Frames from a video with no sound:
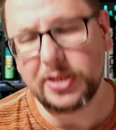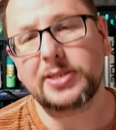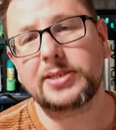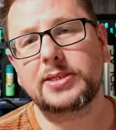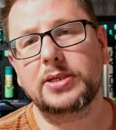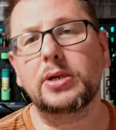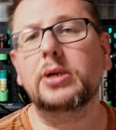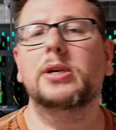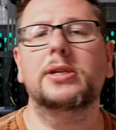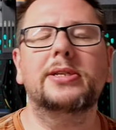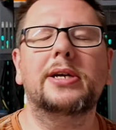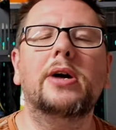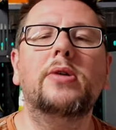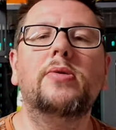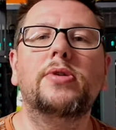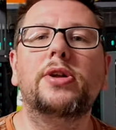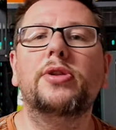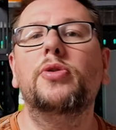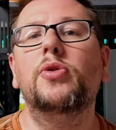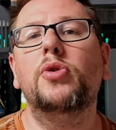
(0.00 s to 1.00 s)
mit ca.
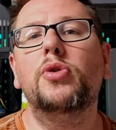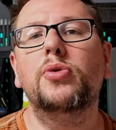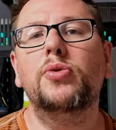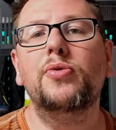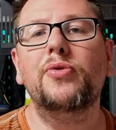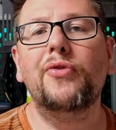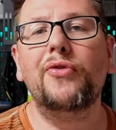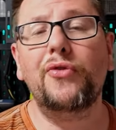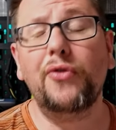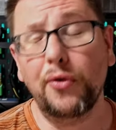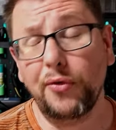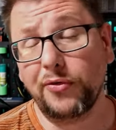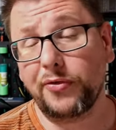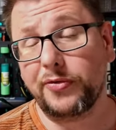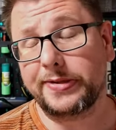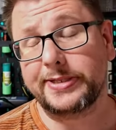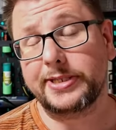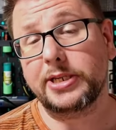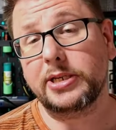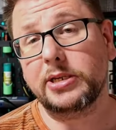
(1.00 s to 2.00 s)

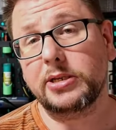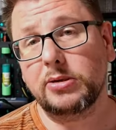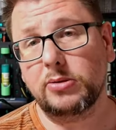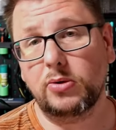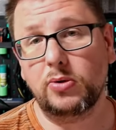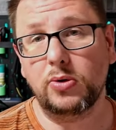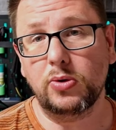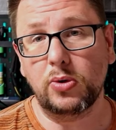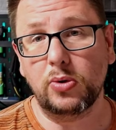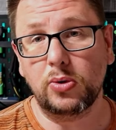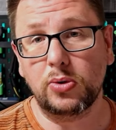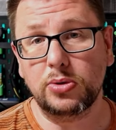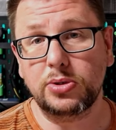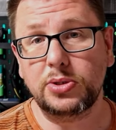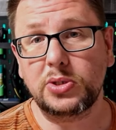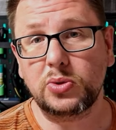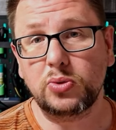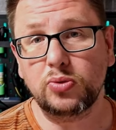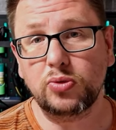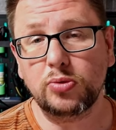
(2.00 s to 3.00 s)
359 Euro
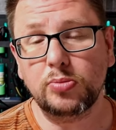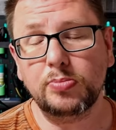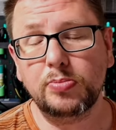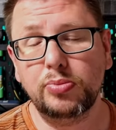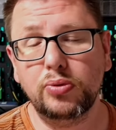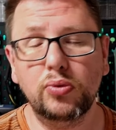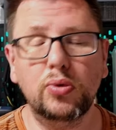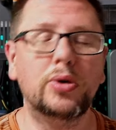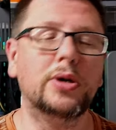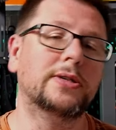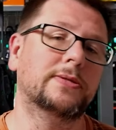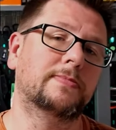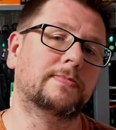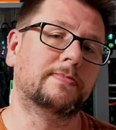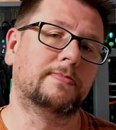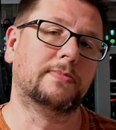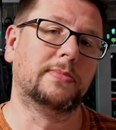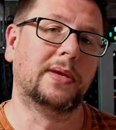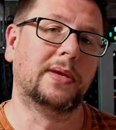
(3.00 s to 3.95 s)
zu Buche